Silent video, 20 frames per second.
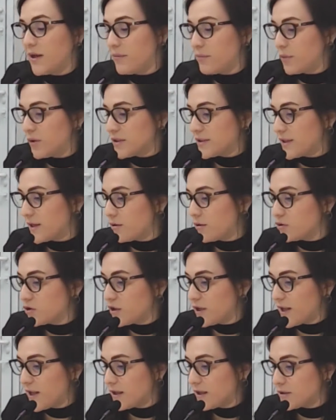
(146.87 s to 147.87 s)
puesta a
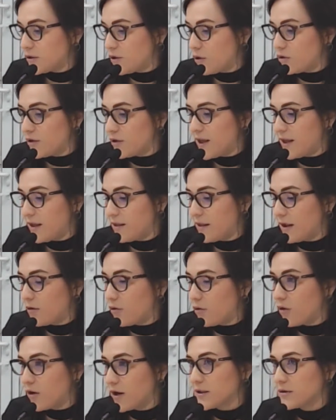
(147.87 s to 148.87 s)
consideración del
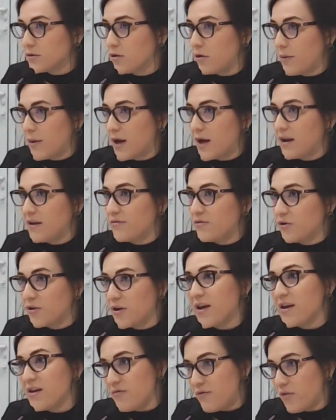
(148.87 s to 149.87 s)
Congreso Congreso de Baja
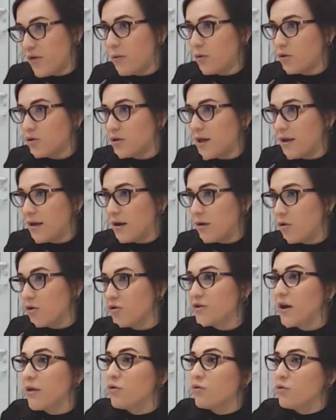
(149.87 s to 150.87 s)
California y fue votada en
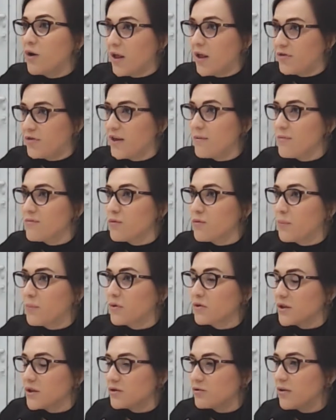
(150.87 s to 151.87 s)
contra durante el mismo
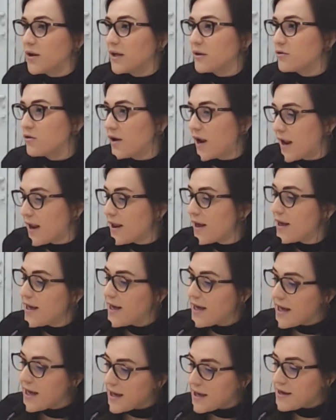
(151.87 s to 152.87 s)
proceso electoral
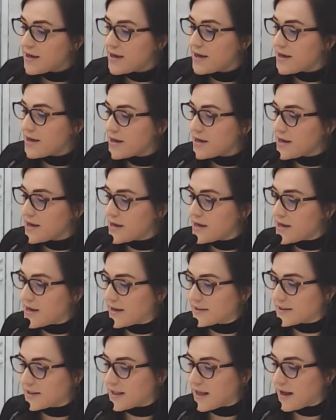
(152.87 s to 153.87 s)
y, y,
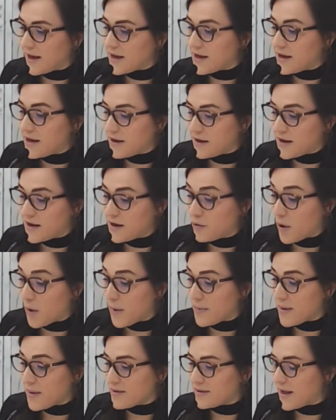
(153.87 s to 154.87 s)
y y,
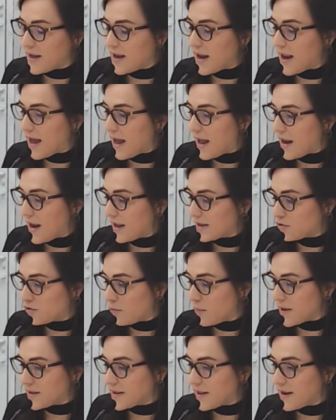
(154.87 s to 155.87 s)
nuevamente la, la
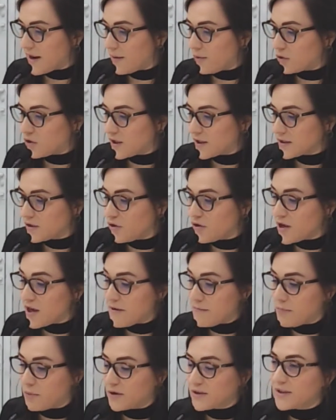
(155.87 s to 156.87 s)
someten a votación
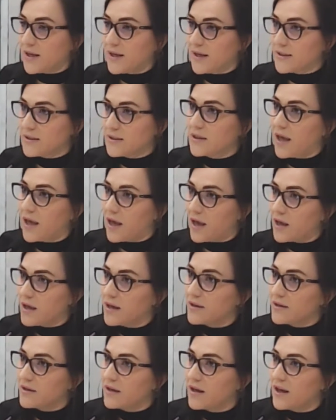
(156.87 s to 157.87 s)
y pues es que,
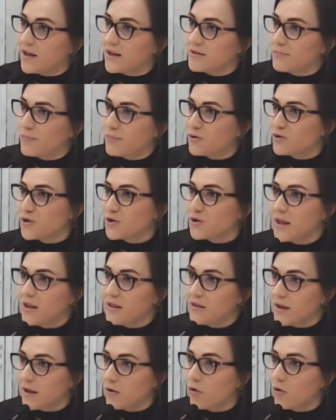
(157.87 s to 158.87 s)
que, es
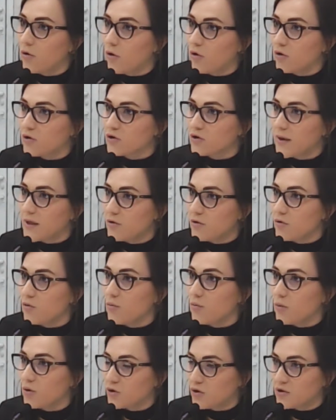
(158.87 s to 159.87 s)
procedente, ¿no? Con los
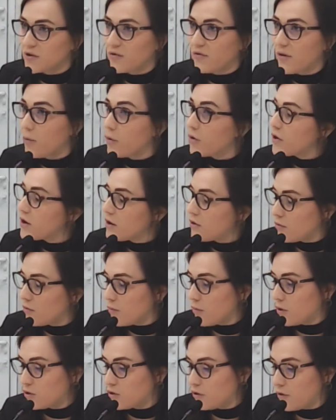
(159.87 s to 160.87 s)
21 votos a favor y un
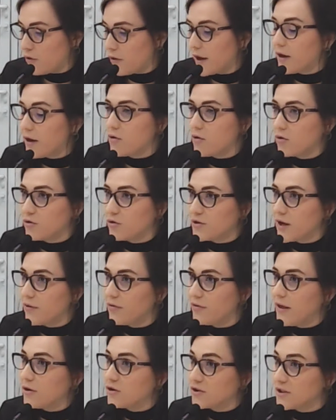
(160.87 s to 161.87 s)
voto en contra
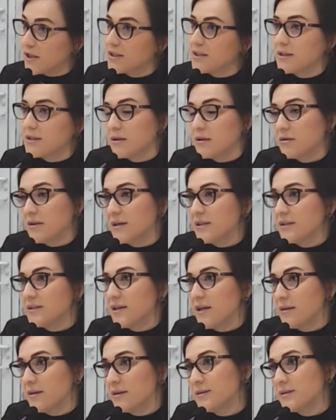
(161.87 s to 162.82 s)
de los asistentes. Si se